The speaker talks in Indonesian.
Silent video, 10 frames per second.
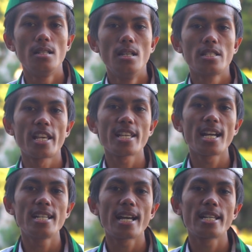Sehingga
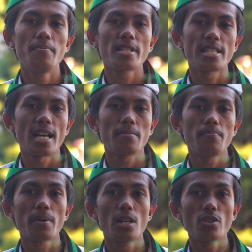dengan demikian
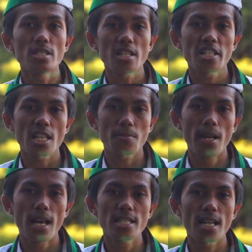perlu intensitas
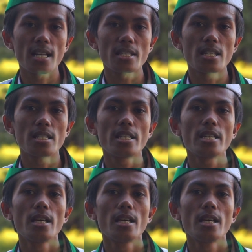belajar yang tinggi,